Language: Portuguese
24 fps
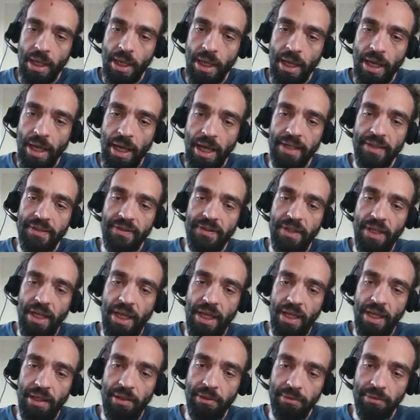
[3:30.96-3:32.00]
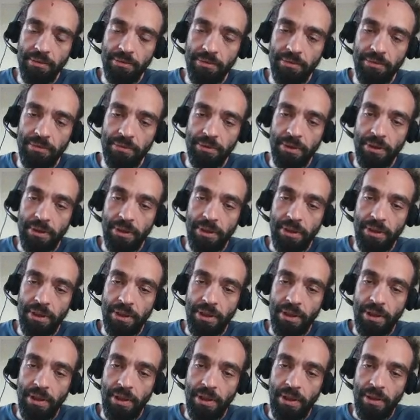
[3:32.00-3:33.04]
A0
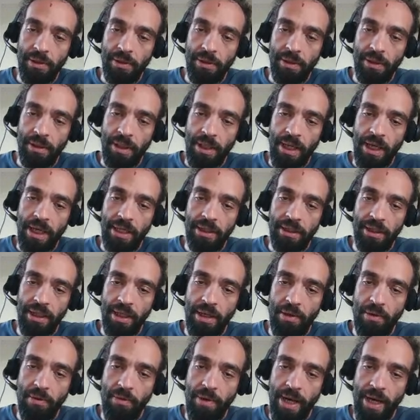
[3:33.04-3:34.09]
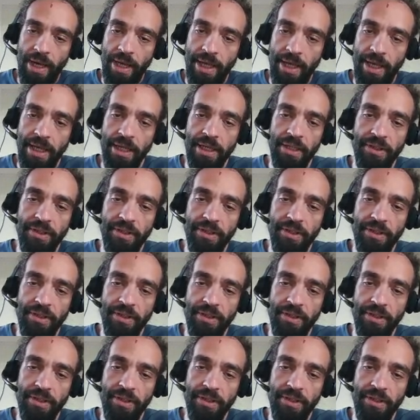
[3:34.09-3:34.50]
até o AN,